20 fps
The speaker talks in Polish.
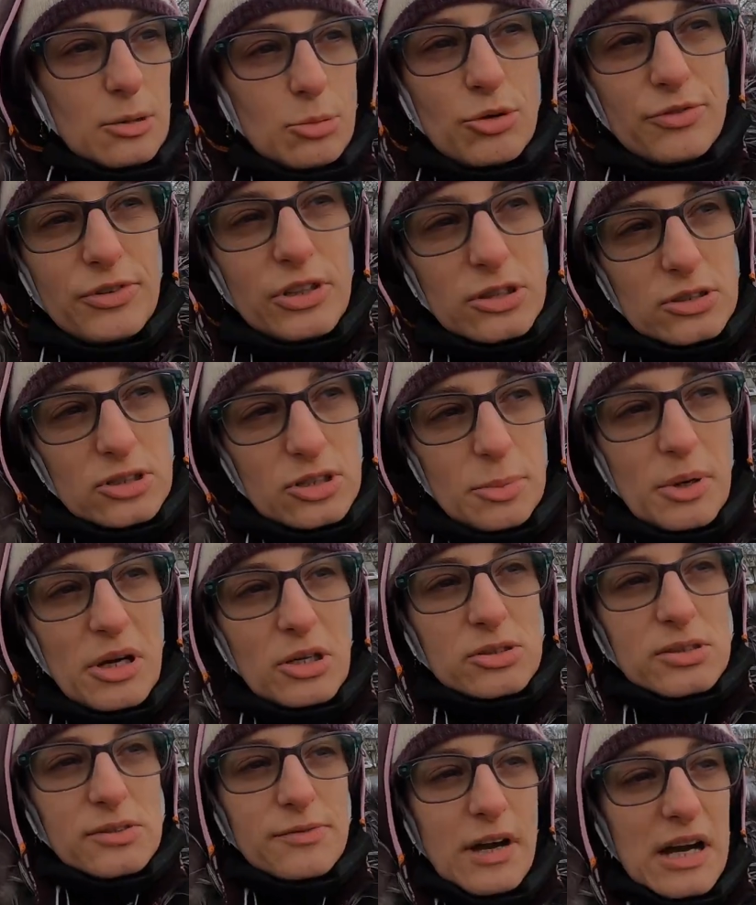Mówię, to trzeba
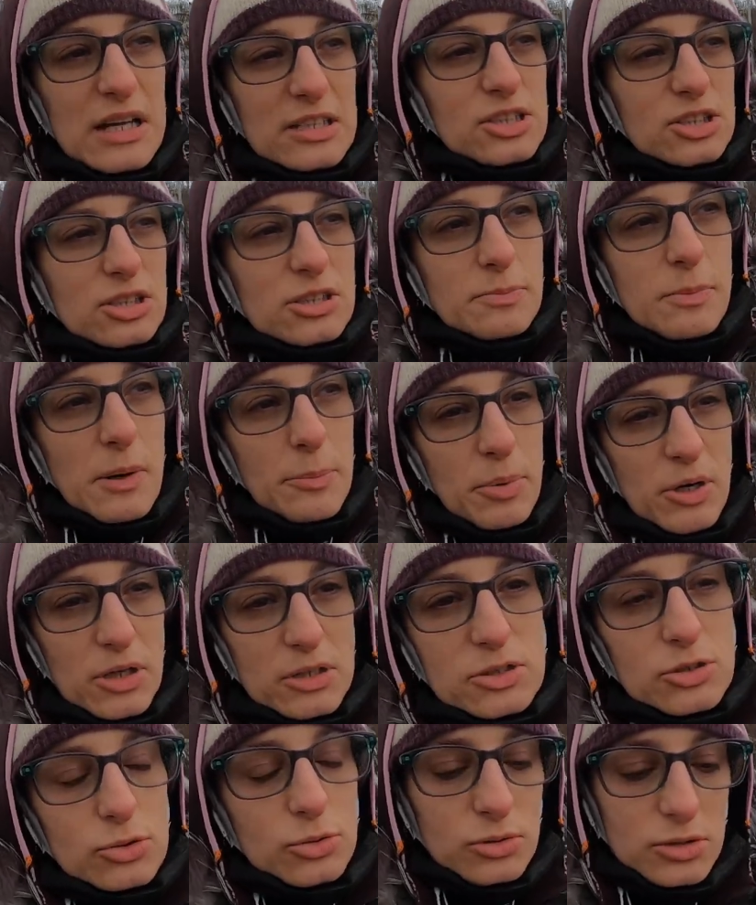rozważyć po
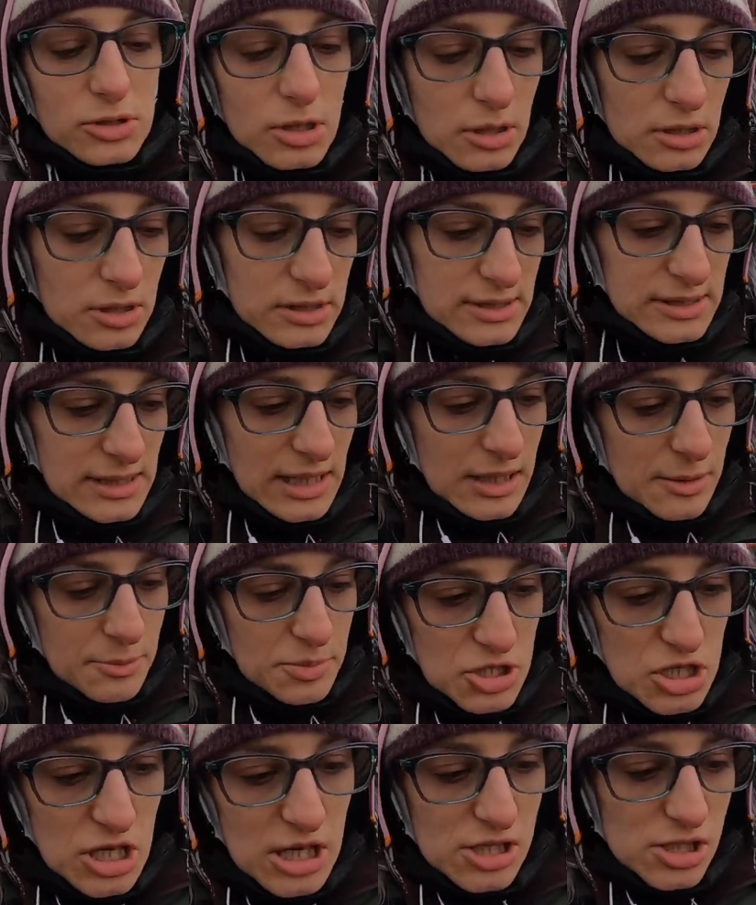prostu, co jest za i
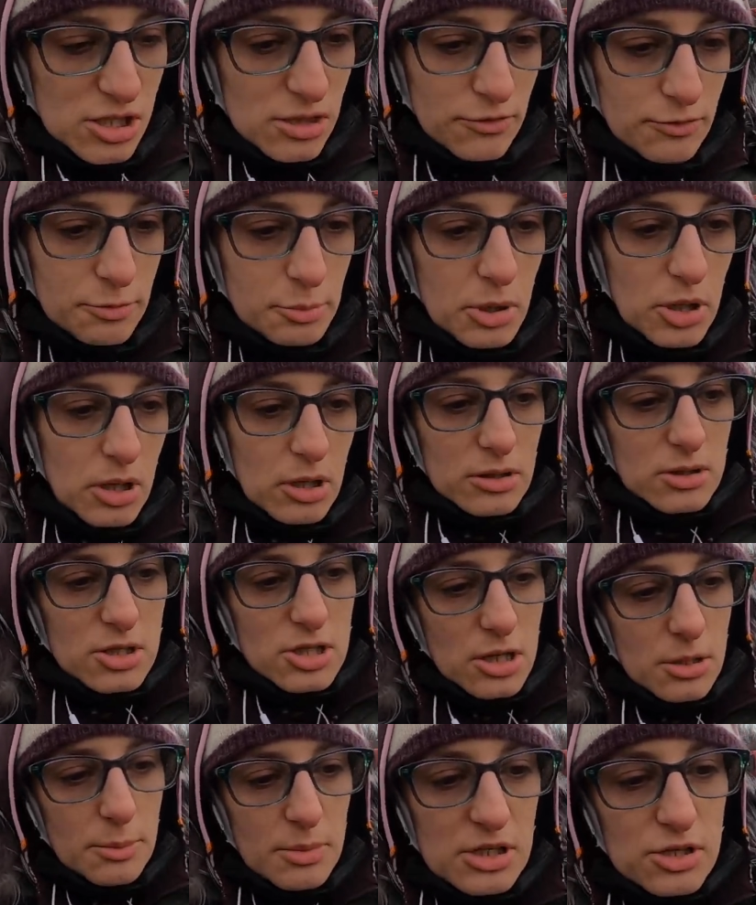przeciw, bo
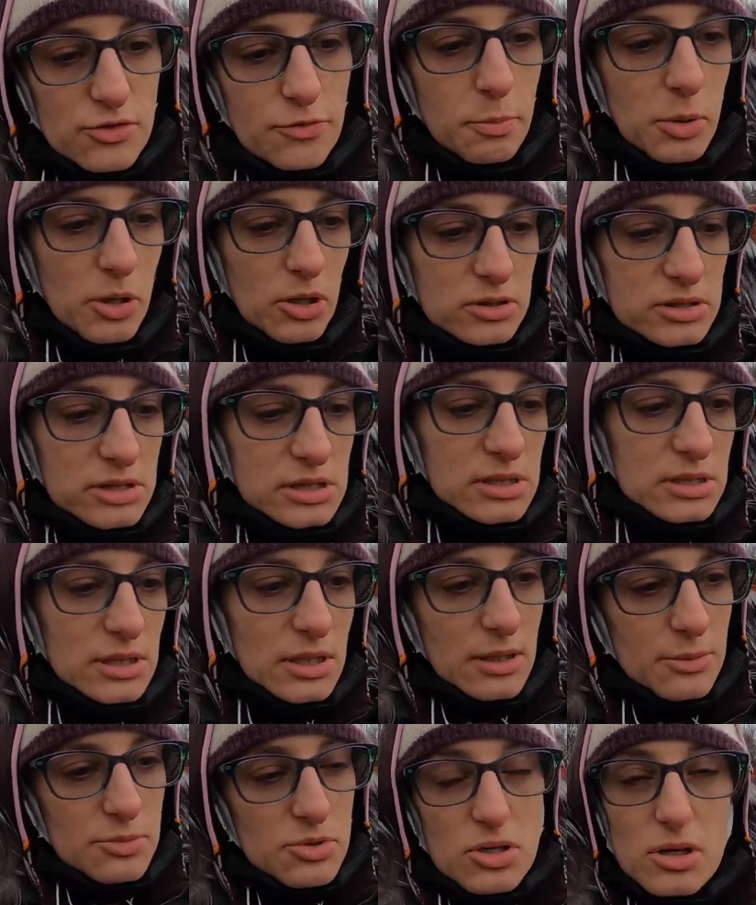jeżeli masz w
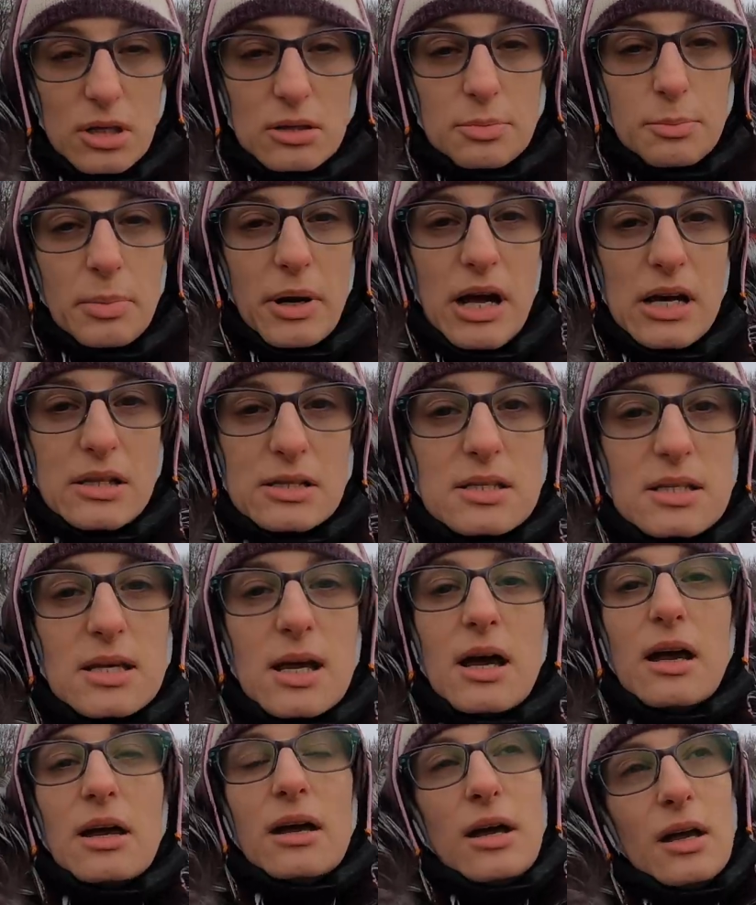Polsce na przykład
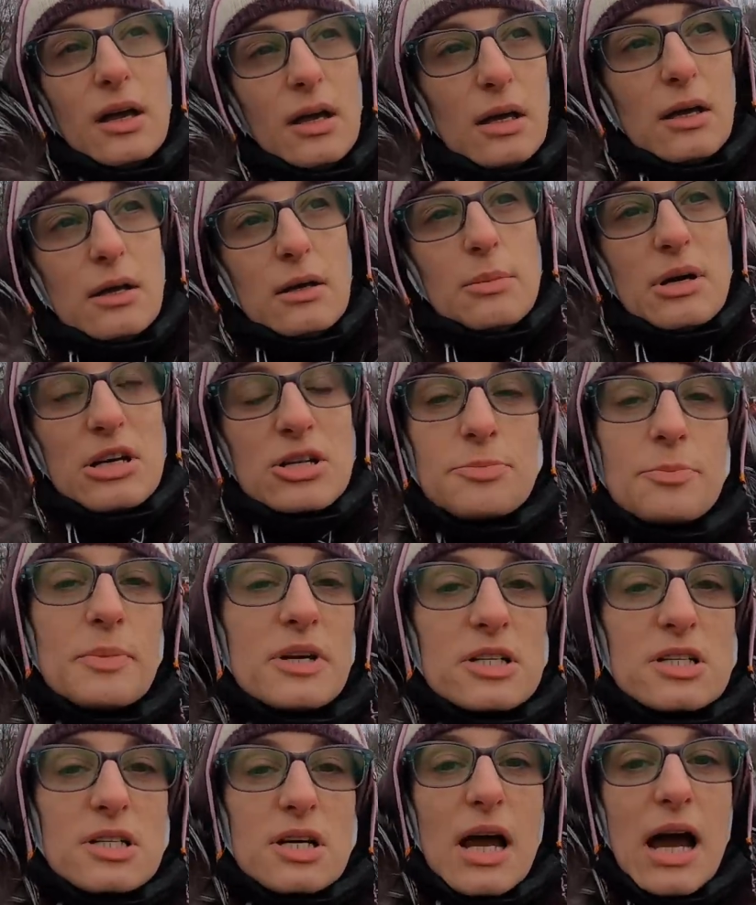pracę, masz
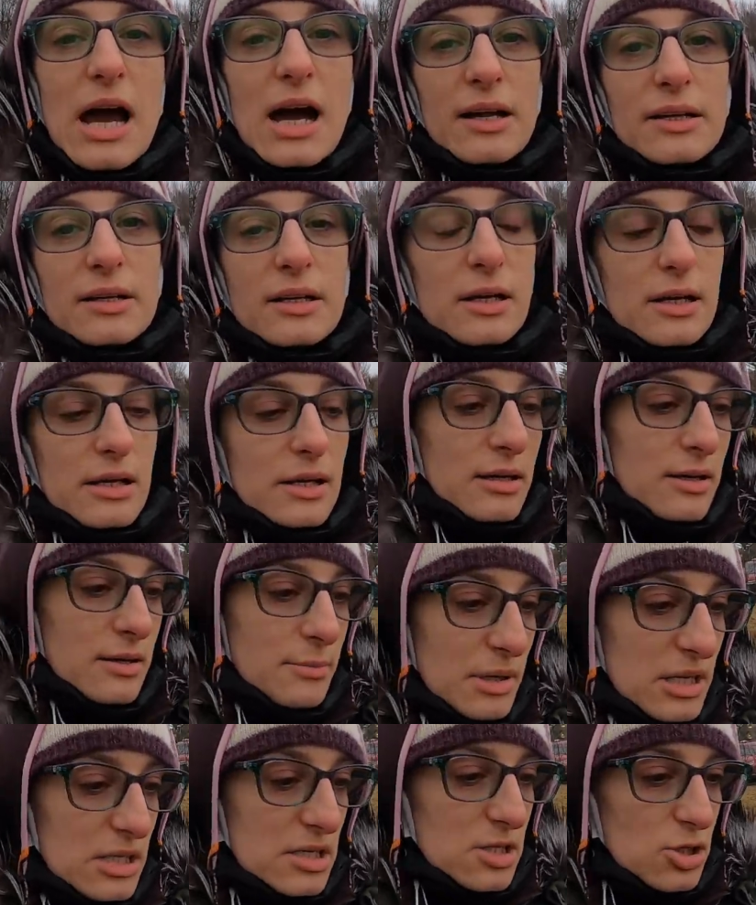mieszkanie,
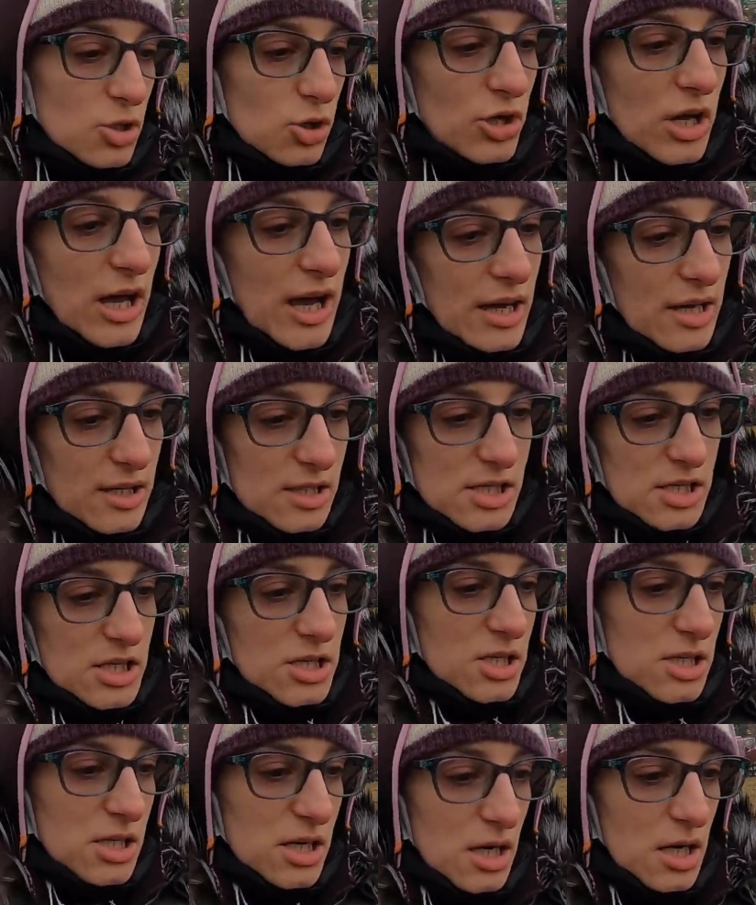masz co
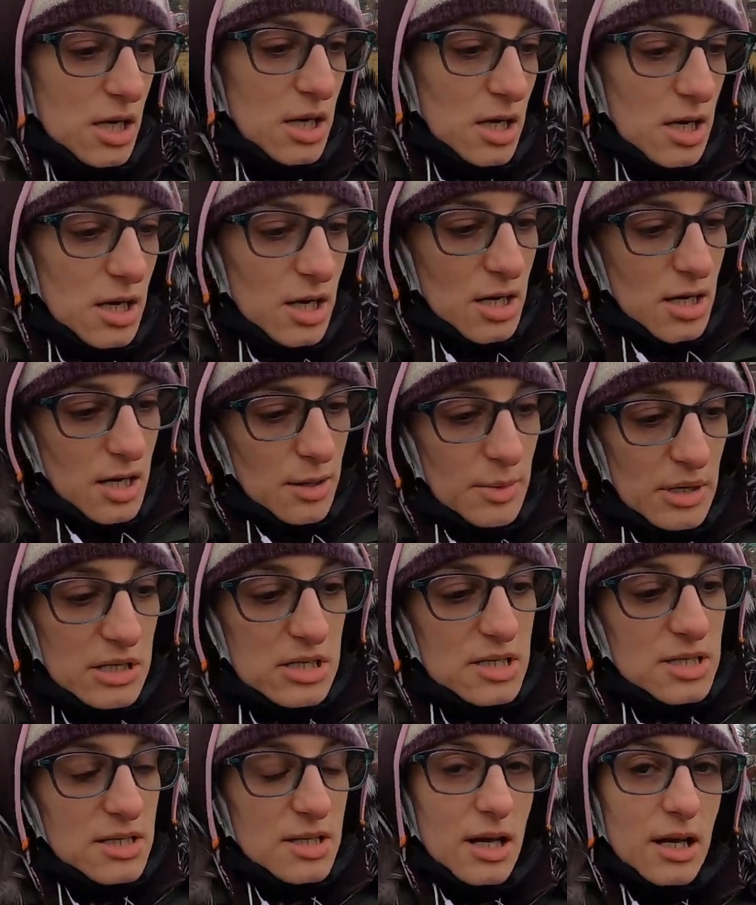jeść,
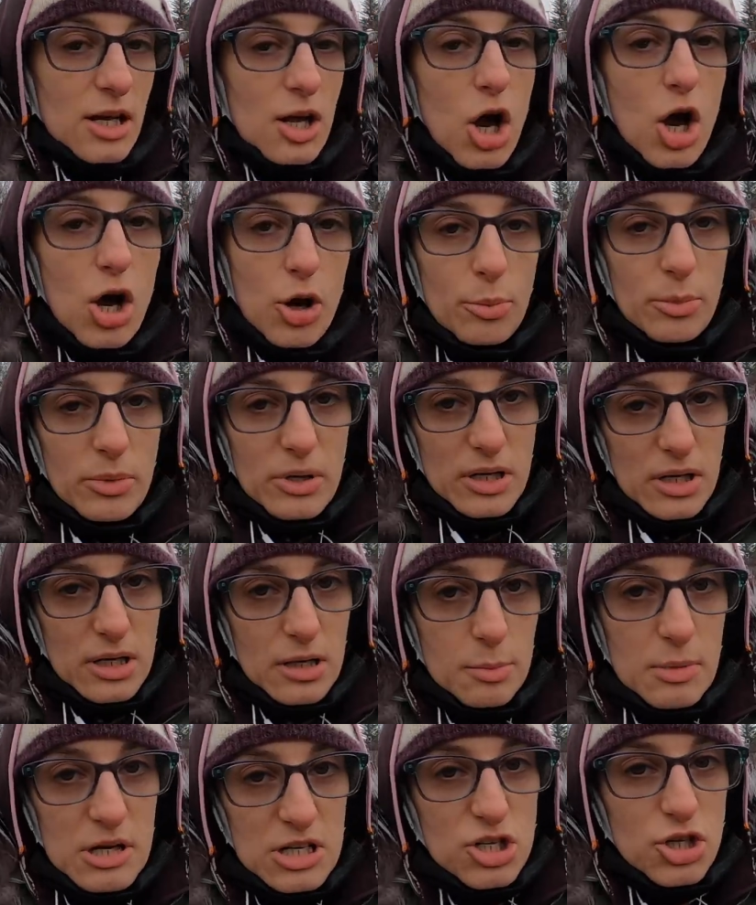masz
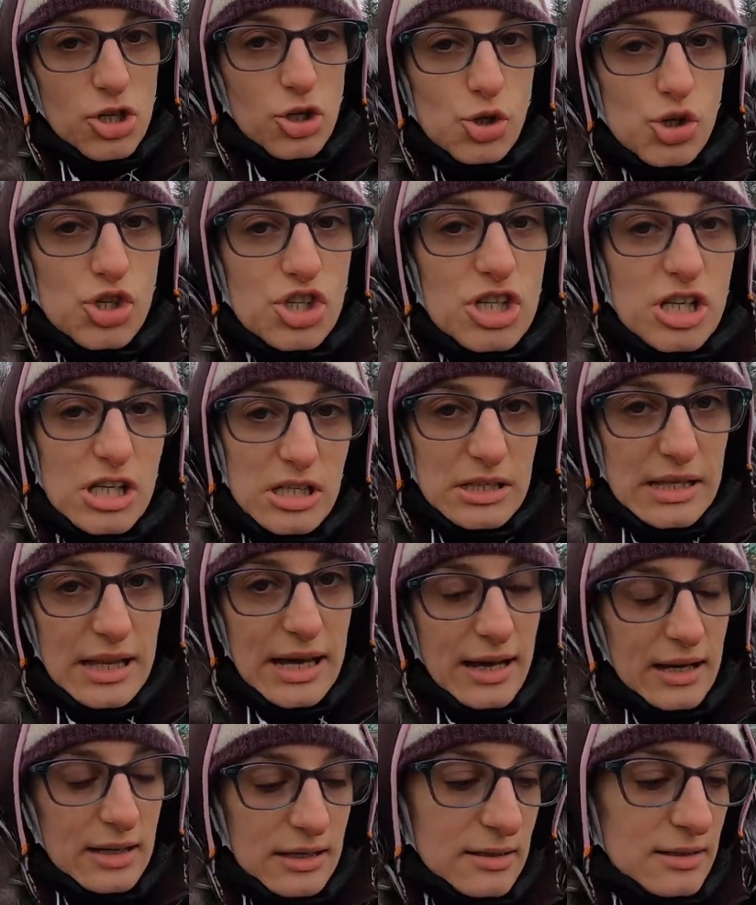znajomych, masz
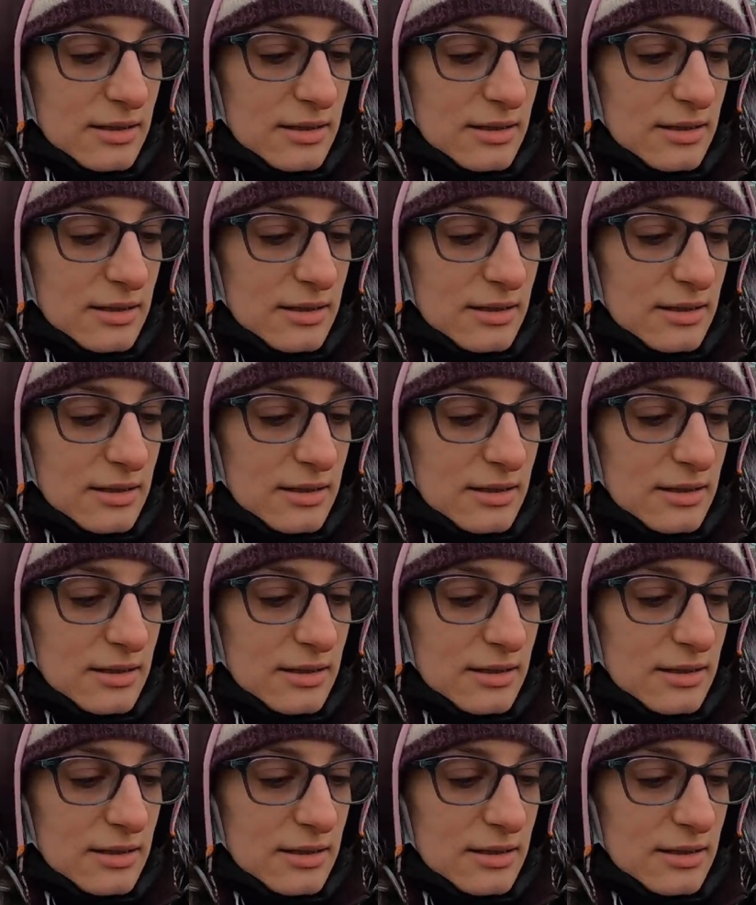rodzinę,